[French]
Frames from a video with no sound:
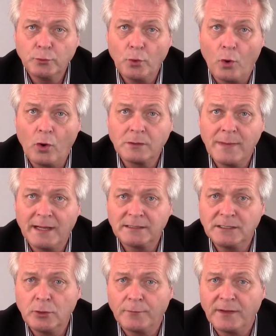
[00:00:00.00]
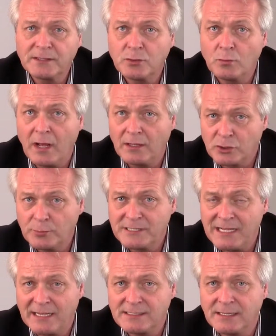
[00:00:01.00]
eux, ont augmenté de façon
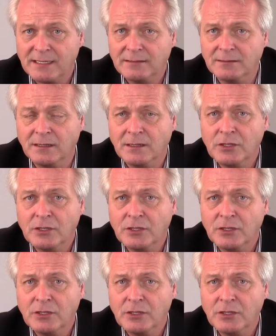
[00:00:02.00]
substantielle